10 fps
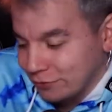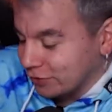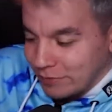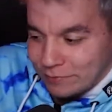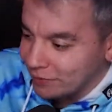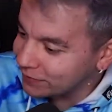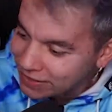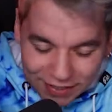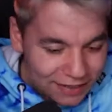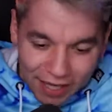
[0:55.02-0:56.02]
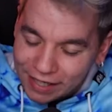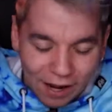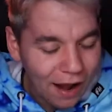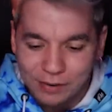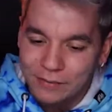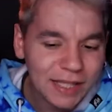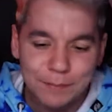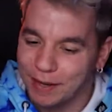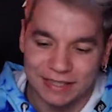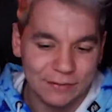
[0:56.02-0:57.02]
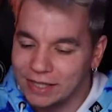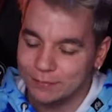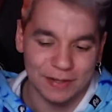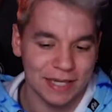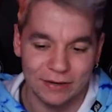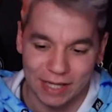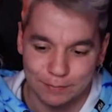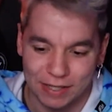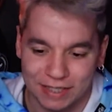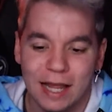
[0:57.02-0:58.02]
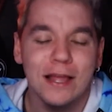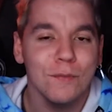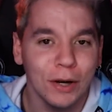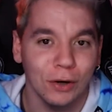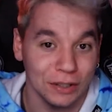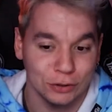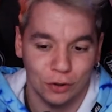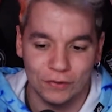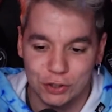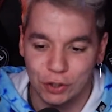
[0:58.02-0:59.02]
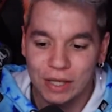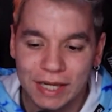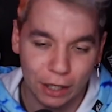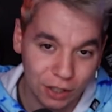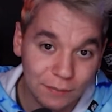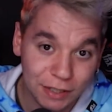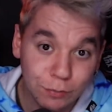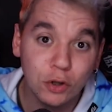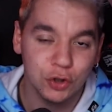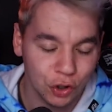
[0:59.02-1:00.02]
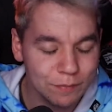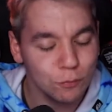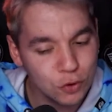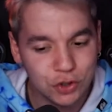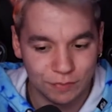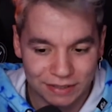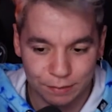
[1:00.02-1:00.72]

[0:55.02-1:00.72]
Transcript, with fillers: sé, voy, a intentar a, ver qué pasa, a ver qué pasa, a ver qué pasa. Bueno, eso, lo dicho, que yo ahora mismo soy mucho más de